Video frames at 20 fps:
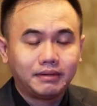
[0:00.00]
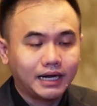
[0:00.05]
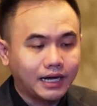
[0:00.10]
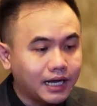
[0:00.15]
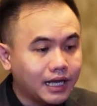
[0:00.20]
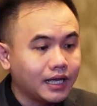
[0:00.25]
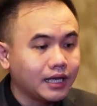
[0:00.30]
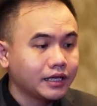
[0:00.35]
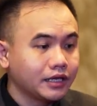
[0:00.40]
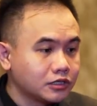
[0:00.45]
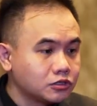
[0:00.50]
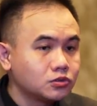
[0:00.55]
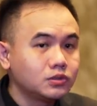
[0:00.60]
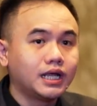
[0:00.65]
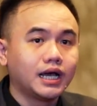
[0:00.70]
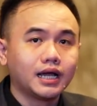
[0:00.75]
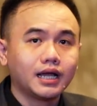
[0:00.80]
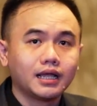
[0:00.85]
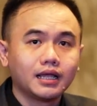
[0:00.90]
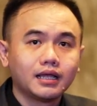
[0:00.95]
maka ya
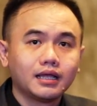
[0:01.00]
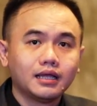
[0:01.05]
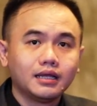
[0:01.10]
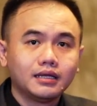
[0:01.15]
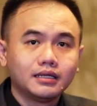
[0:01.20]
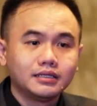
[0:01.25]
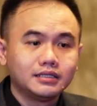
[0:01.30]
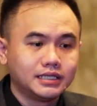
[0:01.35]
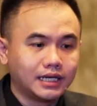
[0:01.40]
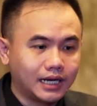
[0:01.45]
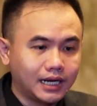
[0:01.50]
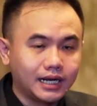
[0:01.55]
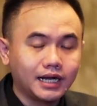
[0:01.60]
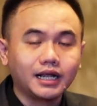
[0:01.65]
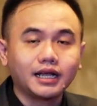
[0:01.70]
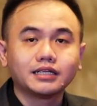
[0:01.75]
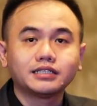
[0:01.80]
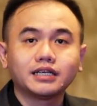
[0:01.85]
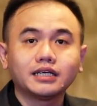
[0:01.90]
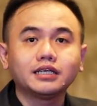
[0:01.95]
sudah,
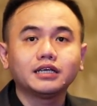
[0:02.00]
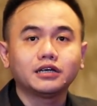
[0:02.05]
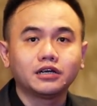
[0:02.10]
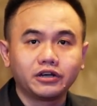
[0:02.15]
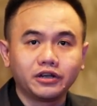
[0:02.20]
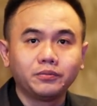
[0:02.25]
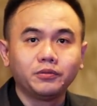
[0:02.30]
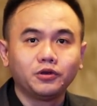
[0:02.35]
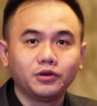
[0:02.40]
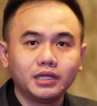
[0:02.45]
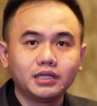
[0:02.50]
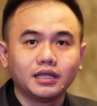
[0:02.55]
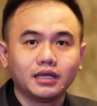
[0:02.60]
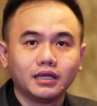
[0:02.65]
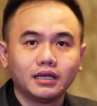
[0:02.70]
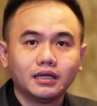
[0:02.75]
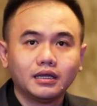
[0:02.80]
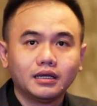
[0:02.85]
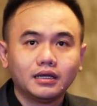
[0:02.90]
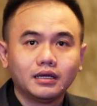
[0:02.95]
jalankan saja herd immunity.
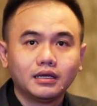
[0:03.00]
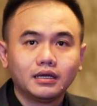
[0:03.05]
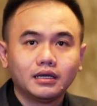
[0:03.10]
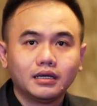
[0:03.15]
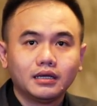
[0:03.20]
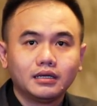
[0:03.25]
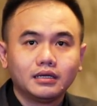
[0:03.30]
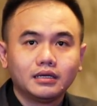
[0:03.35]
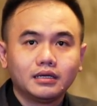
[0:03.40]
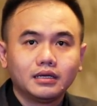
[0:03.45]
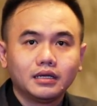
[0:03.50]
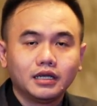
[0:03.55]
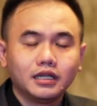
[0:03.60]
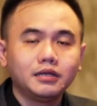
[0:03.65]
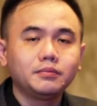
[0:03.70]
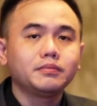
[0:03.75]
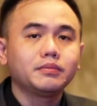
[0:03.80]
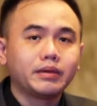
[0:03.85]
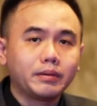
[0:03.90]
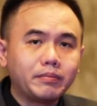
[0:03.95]

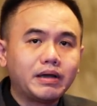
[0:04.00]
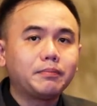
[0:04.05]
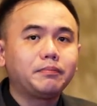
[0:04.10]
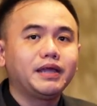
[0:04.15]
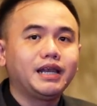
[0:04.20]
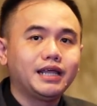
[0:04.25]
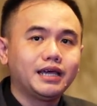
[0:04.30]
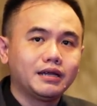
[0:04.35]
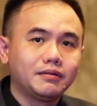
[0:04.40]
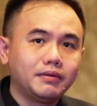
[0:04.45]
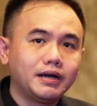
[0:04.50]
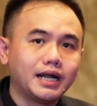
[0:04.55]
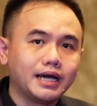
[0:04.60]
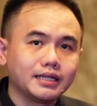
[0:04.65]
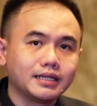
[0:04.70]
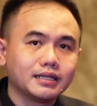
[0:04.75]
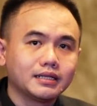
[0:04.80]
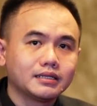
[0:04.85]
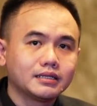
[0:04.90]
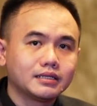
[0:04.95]
Ini memang pilihan
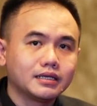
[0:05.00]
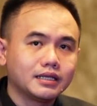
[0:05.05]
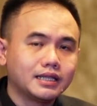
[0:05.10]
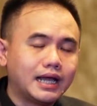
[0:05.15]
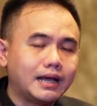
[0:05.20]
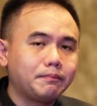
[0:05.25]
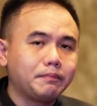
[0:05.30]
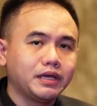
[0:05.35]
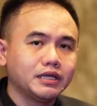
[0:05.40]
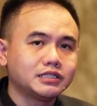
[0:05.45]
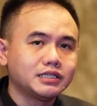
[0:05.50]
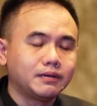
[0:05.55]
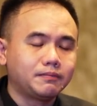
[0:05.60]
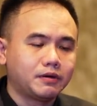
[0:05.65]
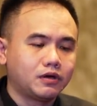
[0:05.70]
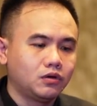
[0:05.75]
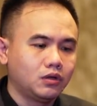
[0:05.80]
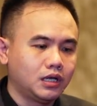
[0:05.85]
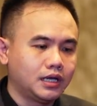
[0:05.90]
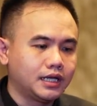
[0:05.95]
berat, tetapi saya
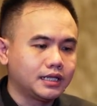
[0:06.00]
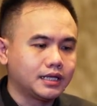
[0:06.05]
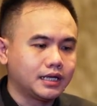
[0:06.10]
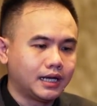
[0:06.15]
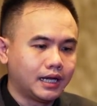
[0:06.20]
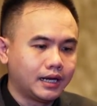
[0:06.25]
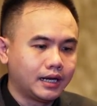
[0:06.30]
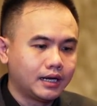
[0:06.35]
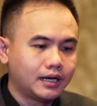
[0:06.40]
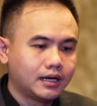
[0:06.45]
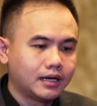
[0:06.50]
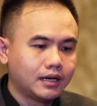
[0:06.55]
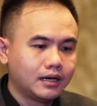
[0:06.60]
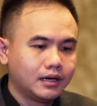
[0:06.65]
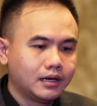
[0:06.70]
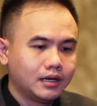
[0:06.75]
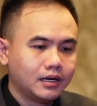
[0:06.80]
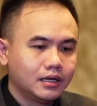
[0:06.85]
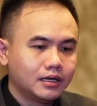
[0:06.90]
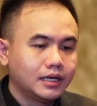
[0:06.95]
perlu ingatkan,
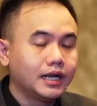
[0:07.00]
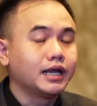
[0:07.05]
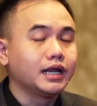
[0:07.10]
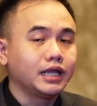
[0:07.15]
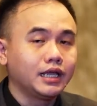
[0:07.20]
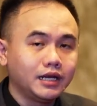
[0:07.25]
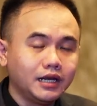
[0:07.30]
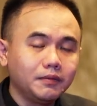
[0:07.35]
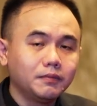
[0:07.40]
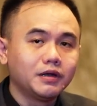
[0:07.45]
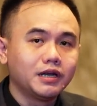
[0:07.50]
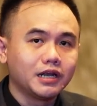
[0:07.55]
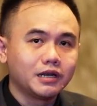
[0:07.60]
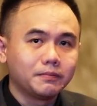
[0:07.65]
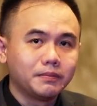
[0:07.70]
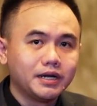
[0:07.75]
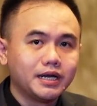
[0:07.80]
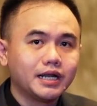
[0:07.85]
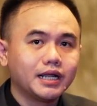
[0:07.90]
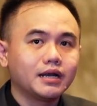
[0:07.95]
dan ini
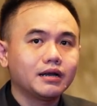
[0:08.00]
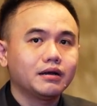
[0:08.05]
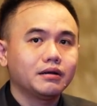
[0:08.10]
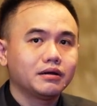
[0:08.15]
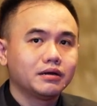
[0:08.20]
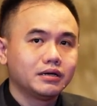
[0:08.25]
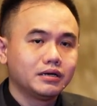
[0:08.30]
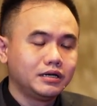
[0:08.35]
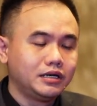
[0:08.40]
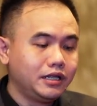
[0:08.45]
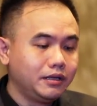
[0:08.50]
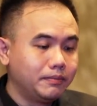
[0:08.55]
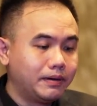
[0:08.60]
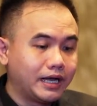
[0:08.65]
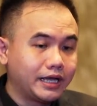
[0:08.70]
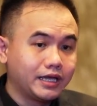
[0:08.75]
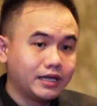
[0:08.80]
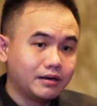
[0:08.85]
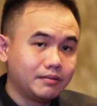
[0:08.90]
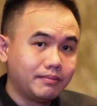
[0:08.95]
benar-benar di
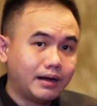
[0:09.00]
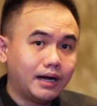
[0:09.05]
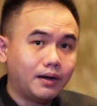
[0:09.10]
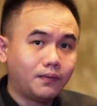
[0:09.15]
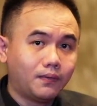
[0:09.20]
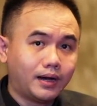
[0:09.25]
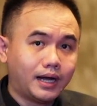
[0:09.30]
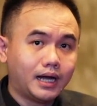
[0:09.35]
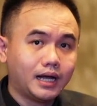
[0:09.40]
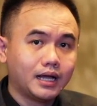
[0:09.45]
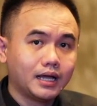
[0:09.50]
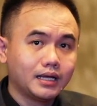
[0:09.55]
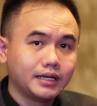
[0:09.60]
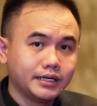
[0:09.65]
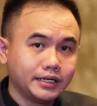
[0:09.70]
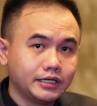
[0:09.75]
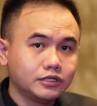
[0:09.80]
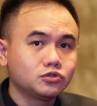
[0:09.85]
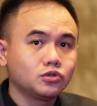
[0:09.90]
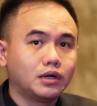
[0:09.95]
bagian bawah,
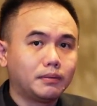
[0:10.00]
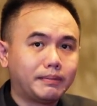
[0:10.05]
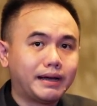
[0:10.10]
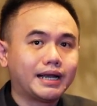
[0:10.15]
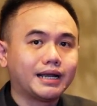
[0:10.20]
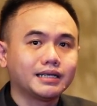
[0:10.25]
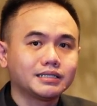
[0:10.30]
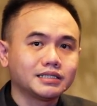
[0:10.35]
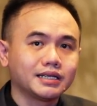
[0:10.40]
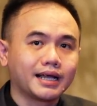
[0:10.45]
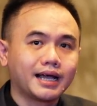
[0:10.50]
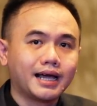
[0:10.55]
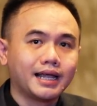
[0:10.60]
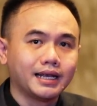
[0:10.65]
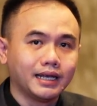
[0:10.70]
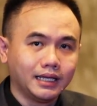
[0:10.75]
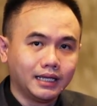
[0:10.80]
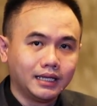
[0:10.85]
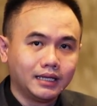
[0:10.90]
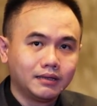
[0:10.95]
ini sudah panas
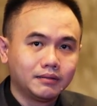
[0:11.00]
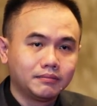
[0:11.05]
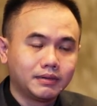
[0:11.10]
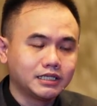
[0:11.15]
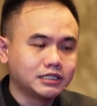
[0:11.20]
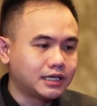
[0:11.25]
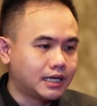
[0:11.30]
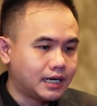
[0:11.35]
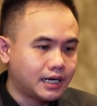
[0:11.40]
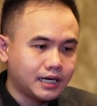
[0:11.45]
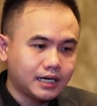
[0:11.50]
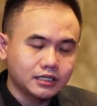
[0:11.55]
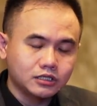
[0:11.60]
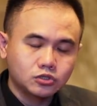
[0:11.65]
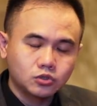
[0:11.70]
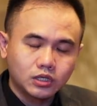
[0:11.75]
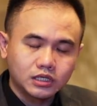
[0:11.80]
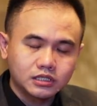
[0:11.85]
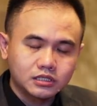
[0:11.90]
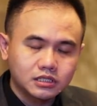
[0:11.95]
sekali. Masyarakat
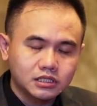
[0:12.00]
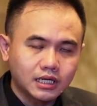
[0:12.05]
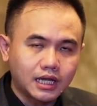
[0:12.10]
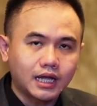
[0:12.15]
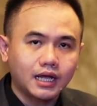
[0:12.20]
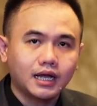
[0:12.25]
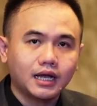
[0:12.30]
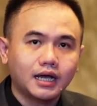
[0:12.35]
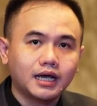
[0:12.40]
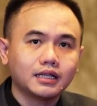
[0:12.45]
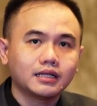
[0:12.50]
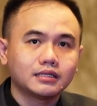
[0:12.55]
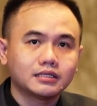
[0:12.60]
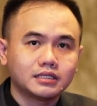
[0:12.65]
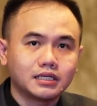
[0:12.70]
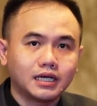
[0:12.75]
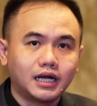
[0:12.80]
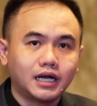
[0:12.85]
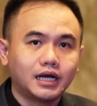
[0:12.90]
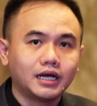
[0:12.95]
sudah
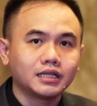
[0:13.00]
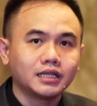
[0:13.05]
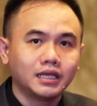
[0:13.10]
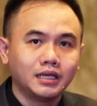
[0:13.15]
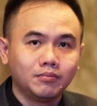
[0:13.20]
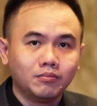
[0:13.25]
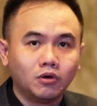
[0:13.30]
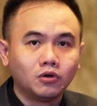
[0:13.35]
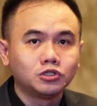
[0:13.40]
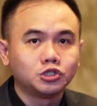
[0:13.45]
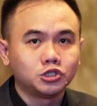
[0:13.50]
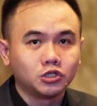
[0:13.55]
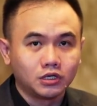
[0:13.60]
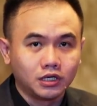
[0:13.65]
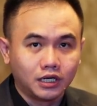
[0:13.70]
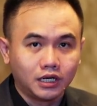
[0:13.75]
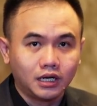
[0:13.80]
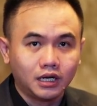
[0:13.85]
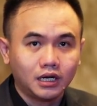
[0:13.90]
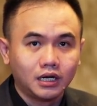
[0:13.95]
sangat-sangat
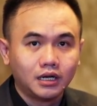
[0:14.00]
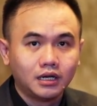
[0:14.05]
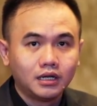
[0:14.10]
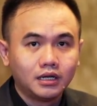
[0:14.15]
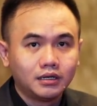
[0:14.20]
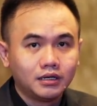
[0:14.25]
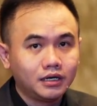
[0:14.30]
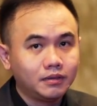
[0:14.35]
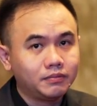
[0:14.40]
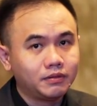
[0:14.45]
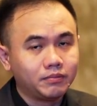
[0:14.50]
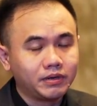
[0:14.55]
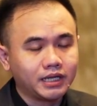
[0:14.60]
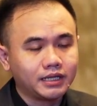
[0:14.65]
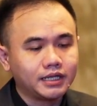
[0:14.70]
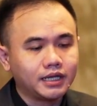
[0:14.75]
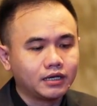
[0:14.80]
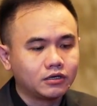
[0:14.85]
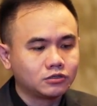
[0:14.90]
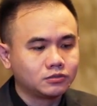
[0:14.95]
emosional. Ini
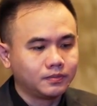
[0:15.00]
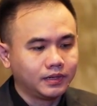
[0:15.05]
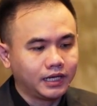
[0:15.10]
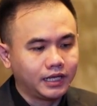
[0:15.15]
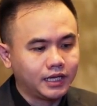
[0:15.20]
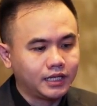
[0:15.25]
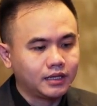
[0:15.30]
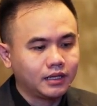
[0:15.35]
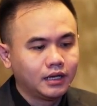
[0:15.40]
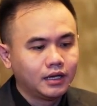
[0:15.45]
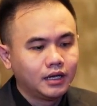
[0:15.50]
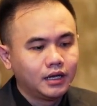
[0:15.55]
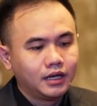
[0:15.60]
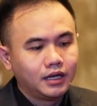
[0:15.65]
pemerintah harus melihat,